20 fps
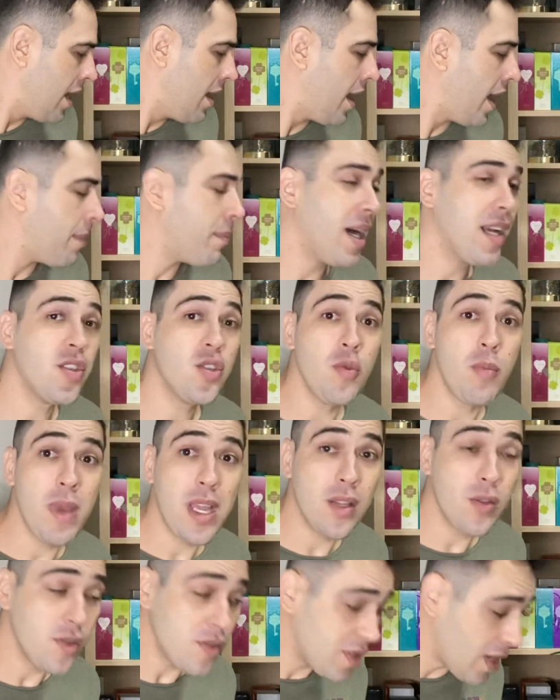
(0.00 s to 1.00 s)
é mais ou
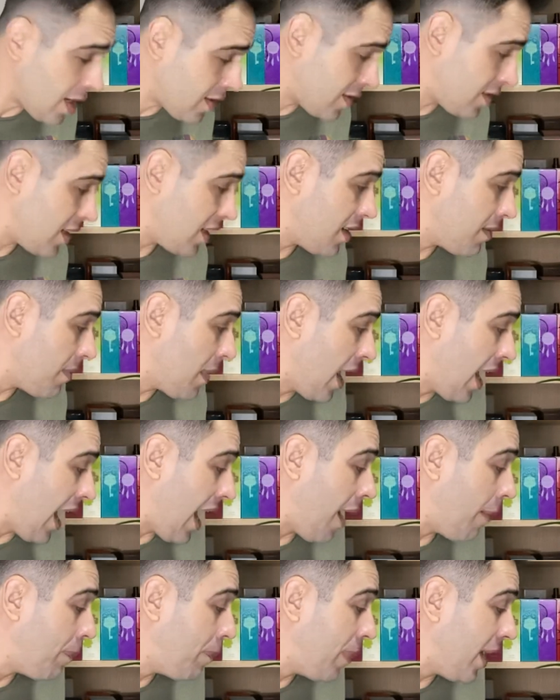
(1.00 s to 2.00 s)
menos assim.
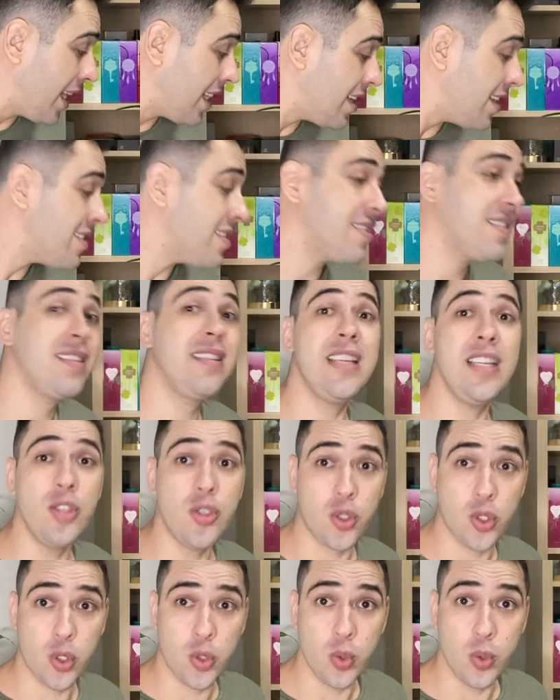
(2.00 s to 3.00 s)
Apenas
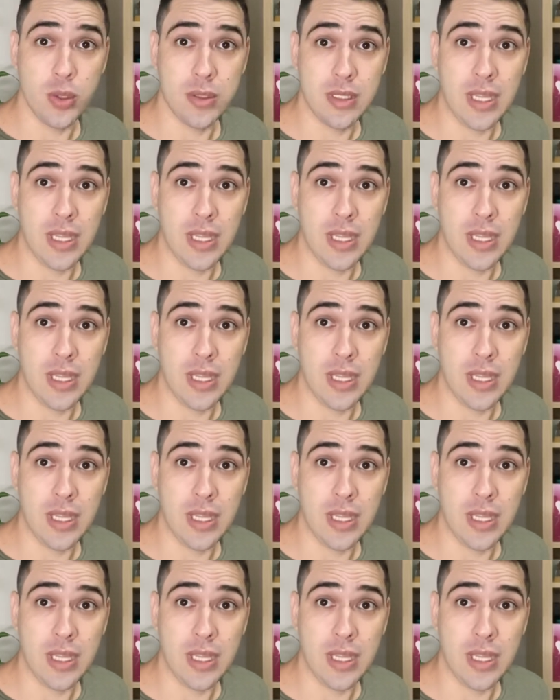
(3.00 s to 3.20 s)
isso,